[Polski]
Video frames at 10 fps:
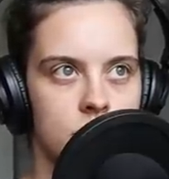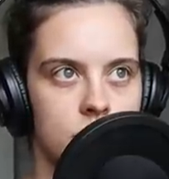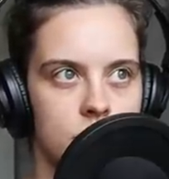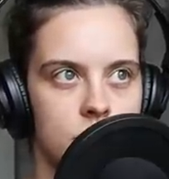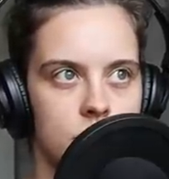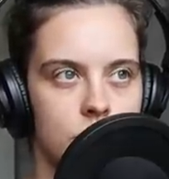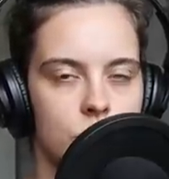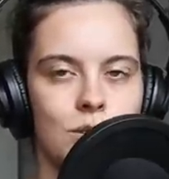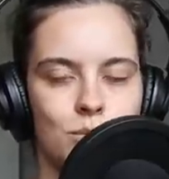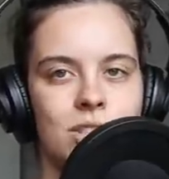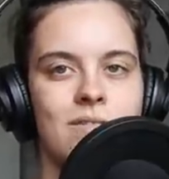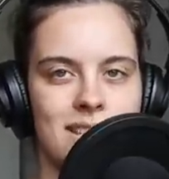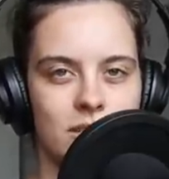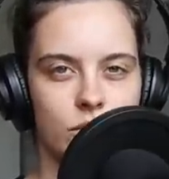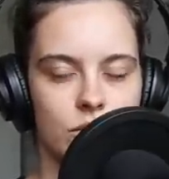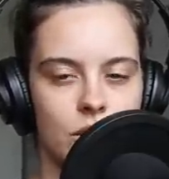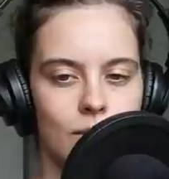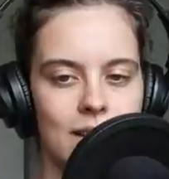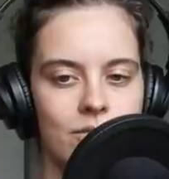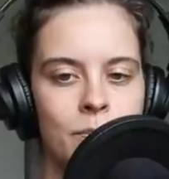Mm, to jest przeciwieństwo slow
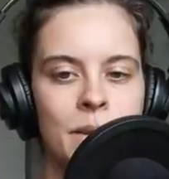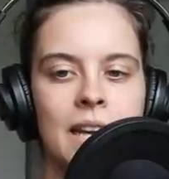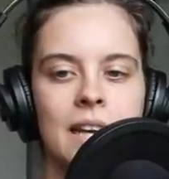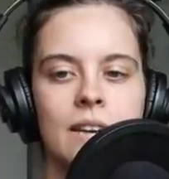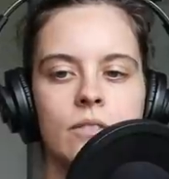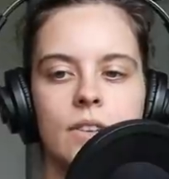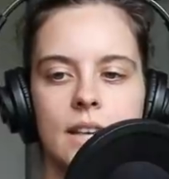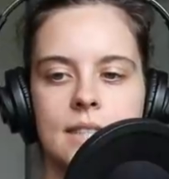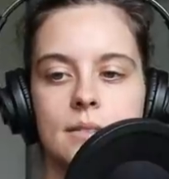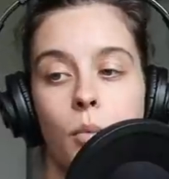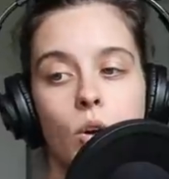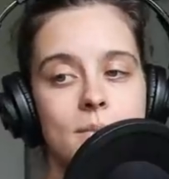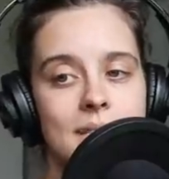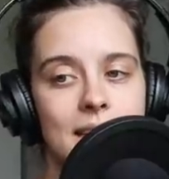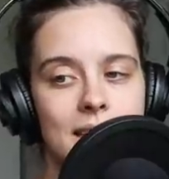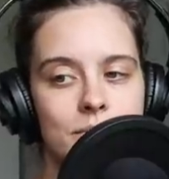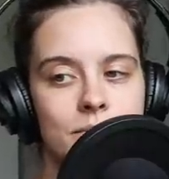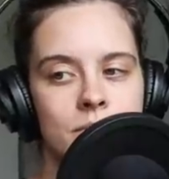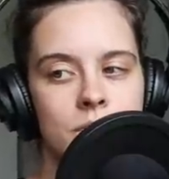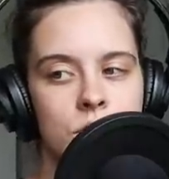life. Więc moim zdaniem
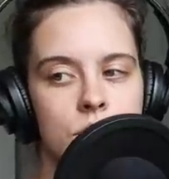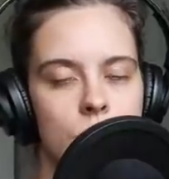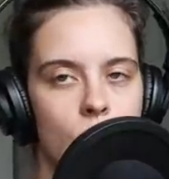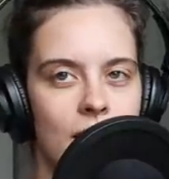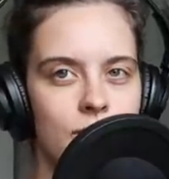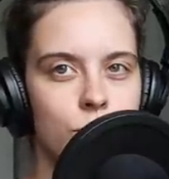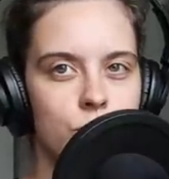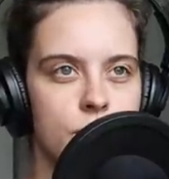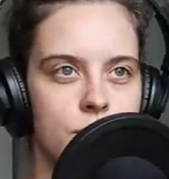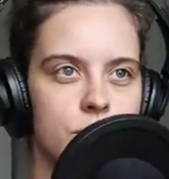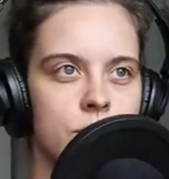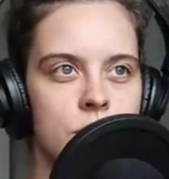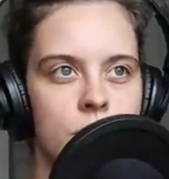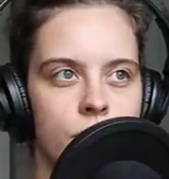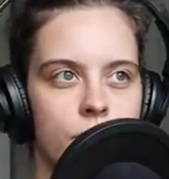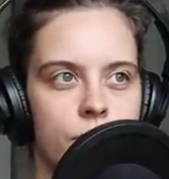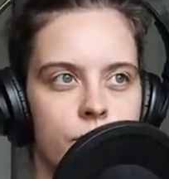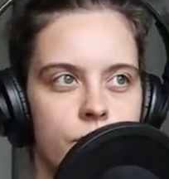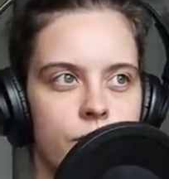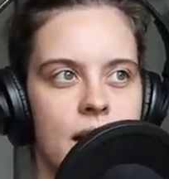slow life może być
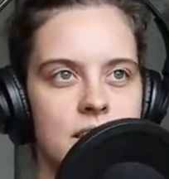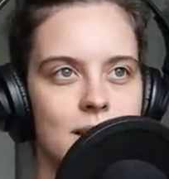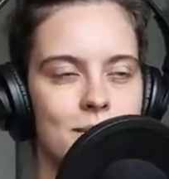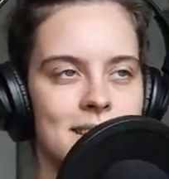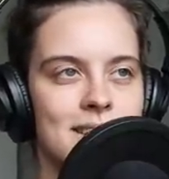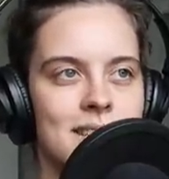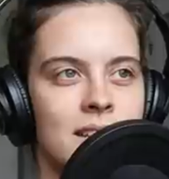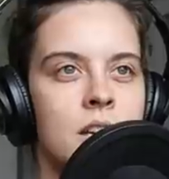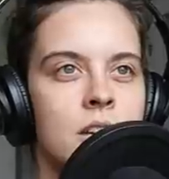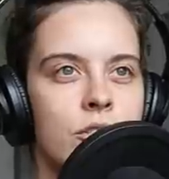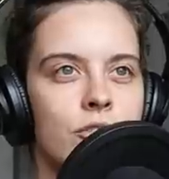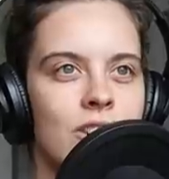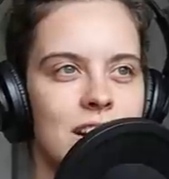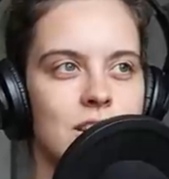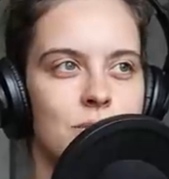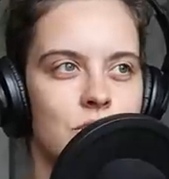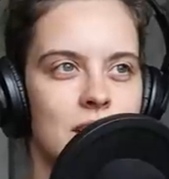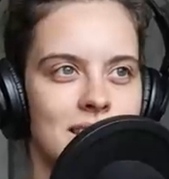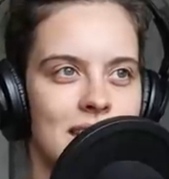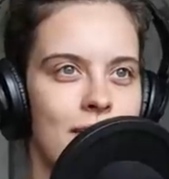w każdej pracy, w każdym
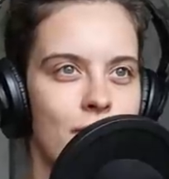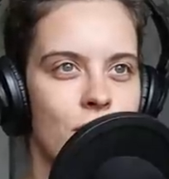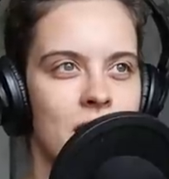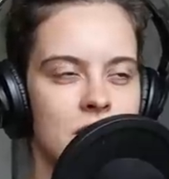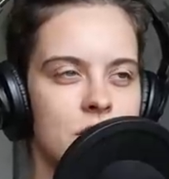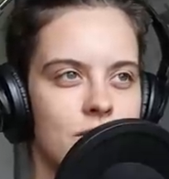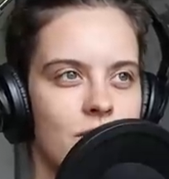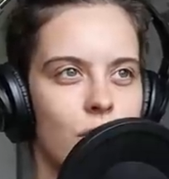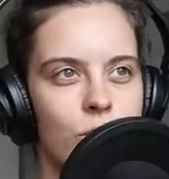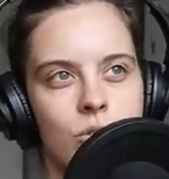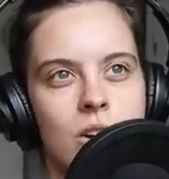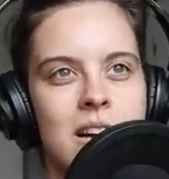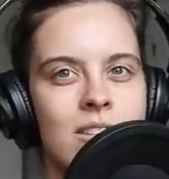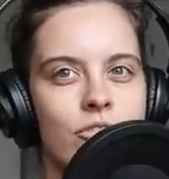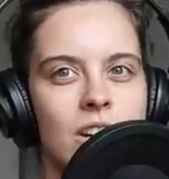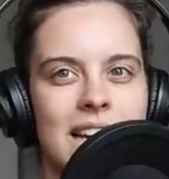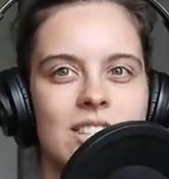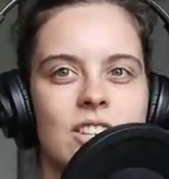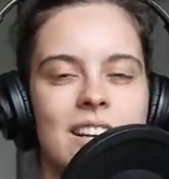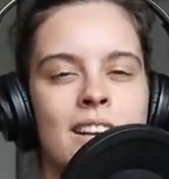czasie, w każdym wieku, w
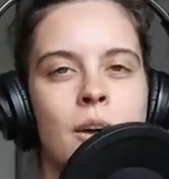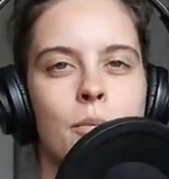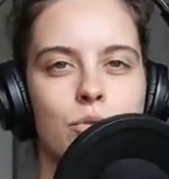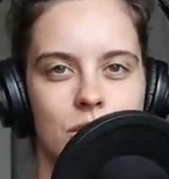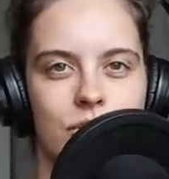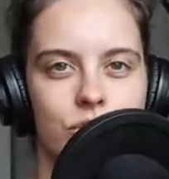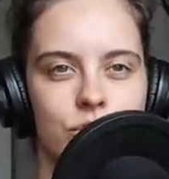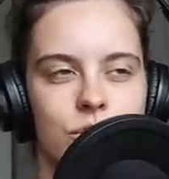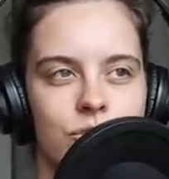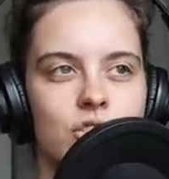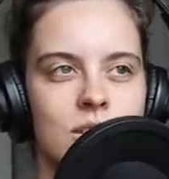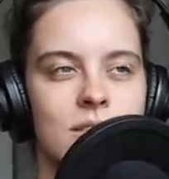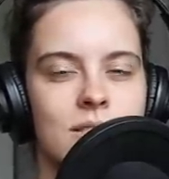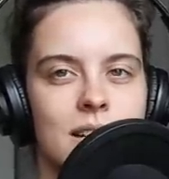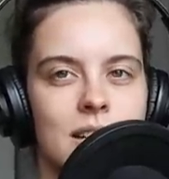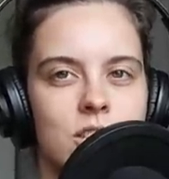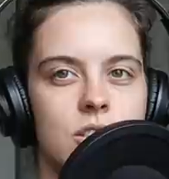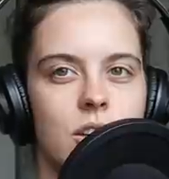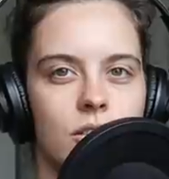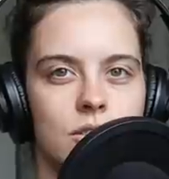każdej możliwości. Wszystko
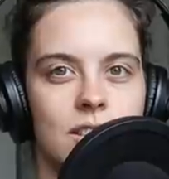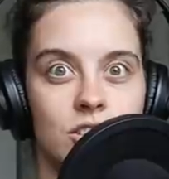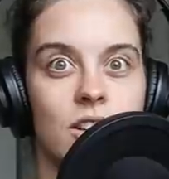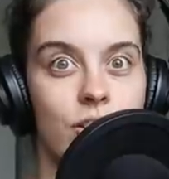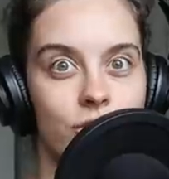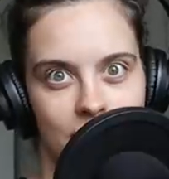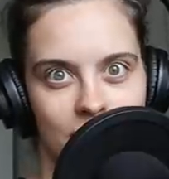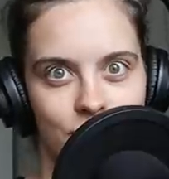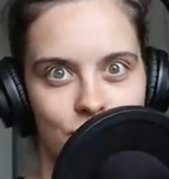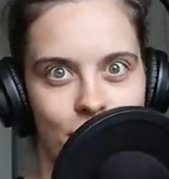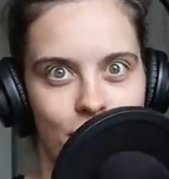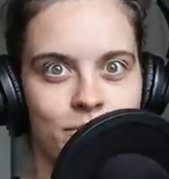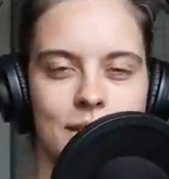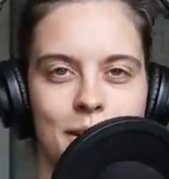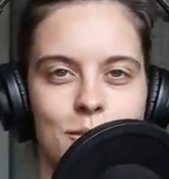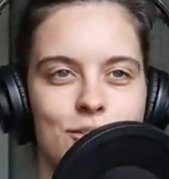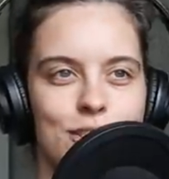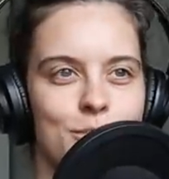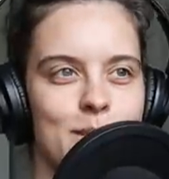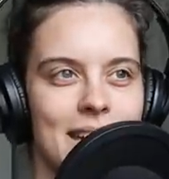zależy od naszego wnętrza. Dostałam
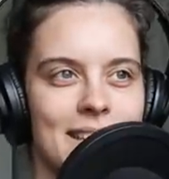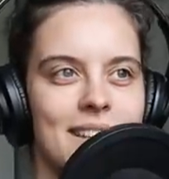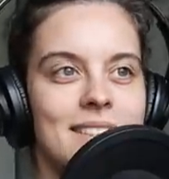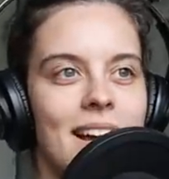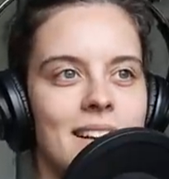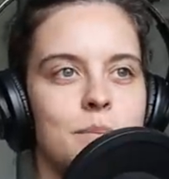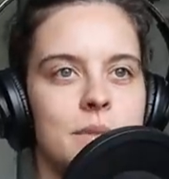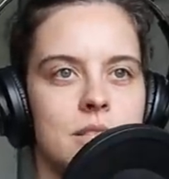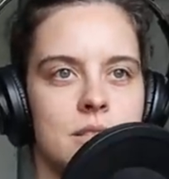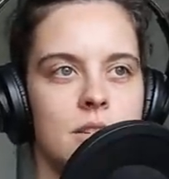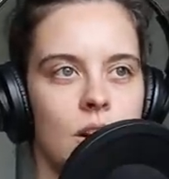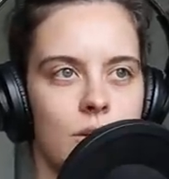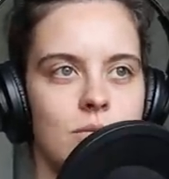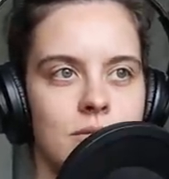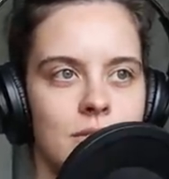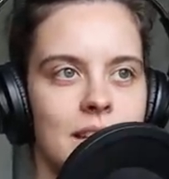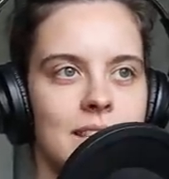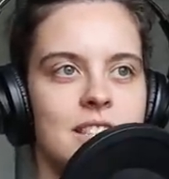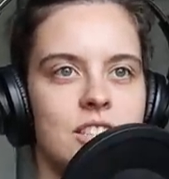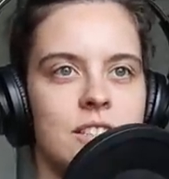również pytanie, jak być slow,
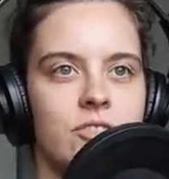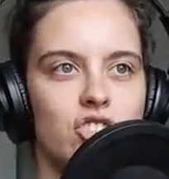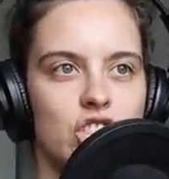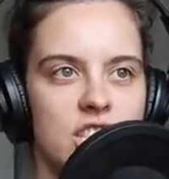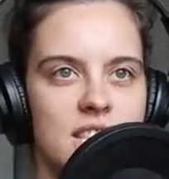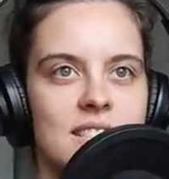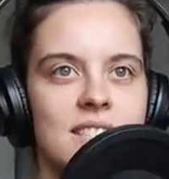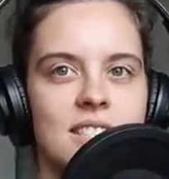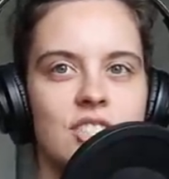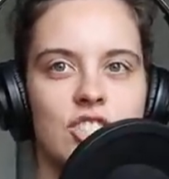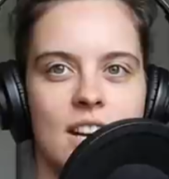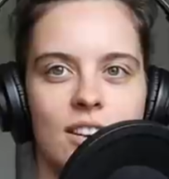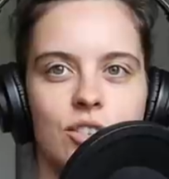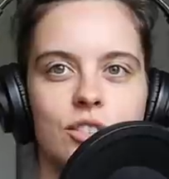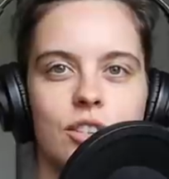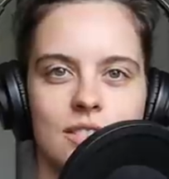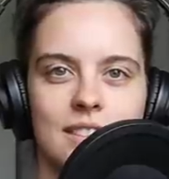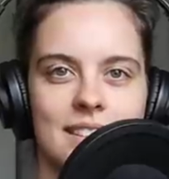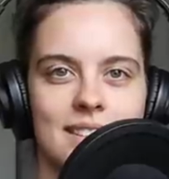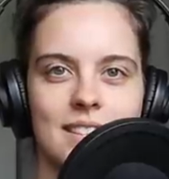kiedy wszyscy czegoś od
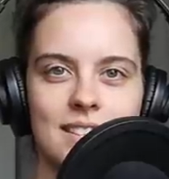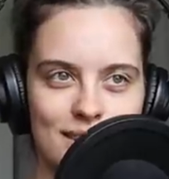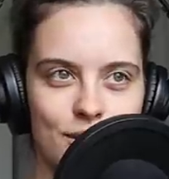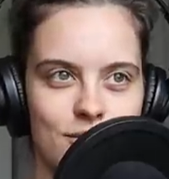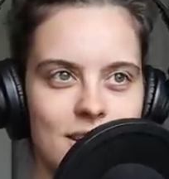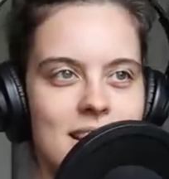nas chcą.